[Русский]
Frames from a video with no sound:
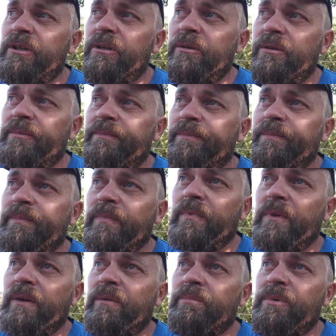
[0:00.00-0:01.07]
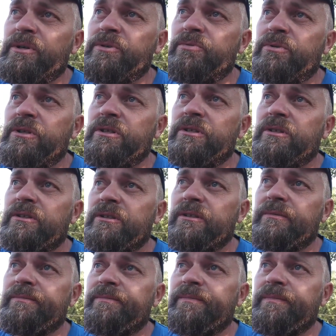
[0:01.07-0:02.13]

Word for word: И, по сути дела,